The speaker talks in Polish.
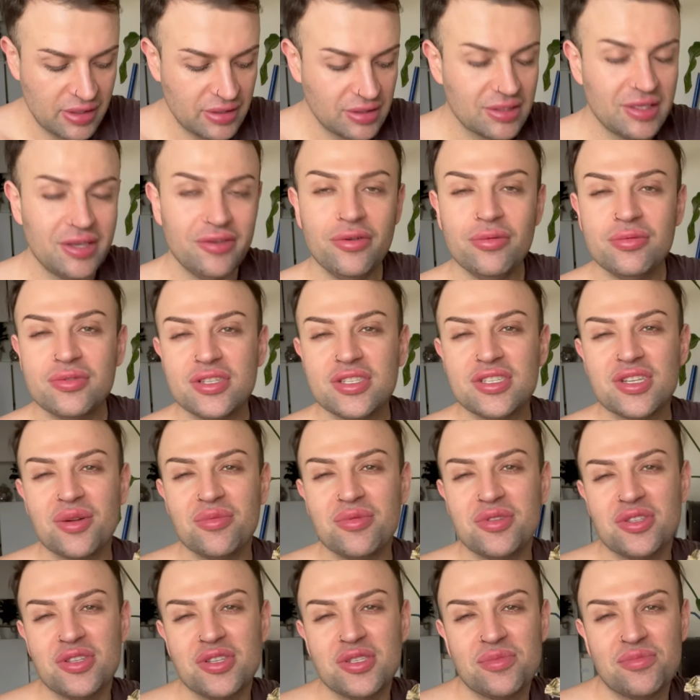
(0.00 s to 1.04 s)
Nie wiem, czy
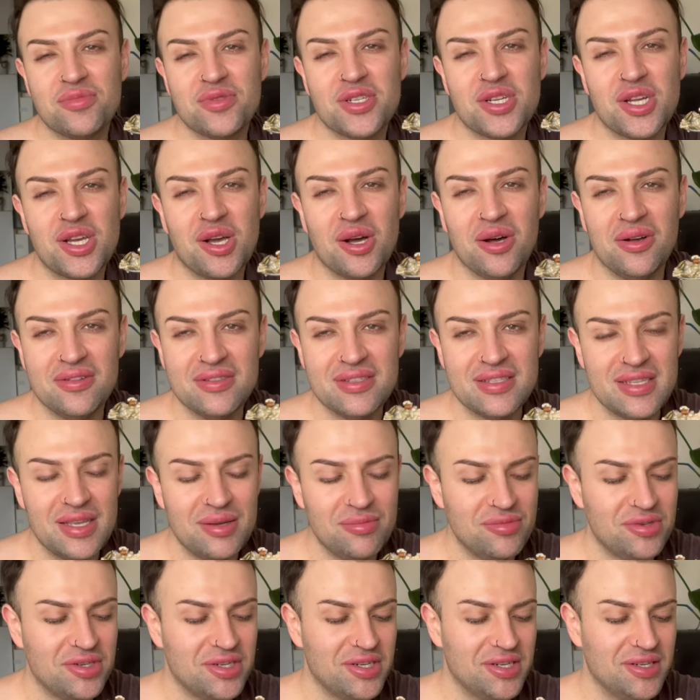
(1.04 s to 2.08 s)
zrobić to z
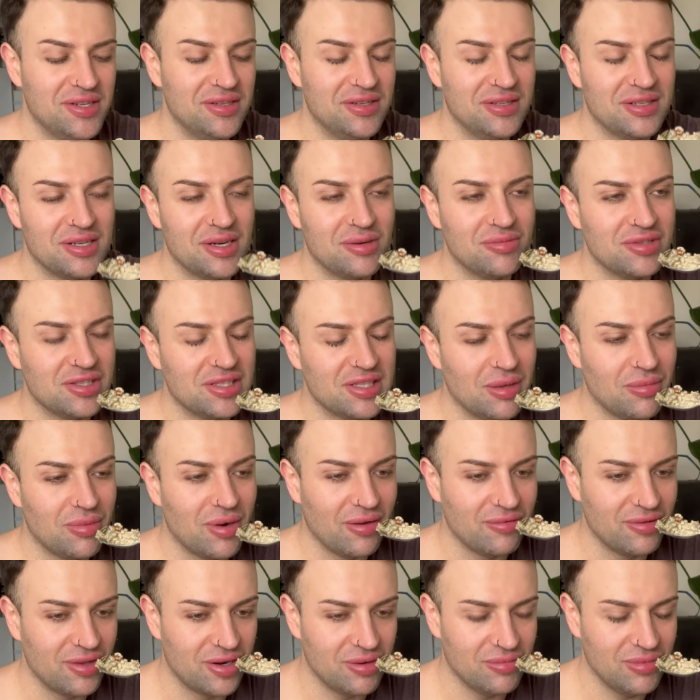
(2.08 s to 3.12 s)
przekąsem, czy zrobić
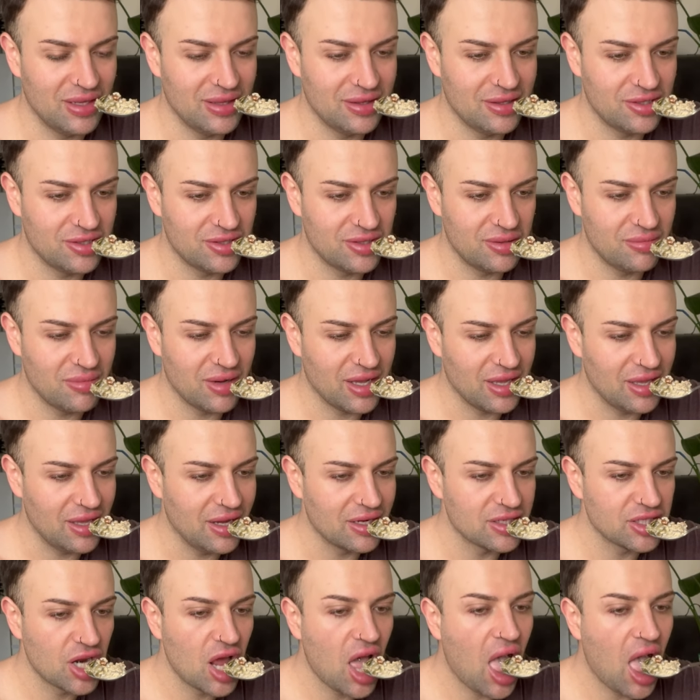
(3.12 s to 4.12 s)
naprawdę romantyczny makijaż.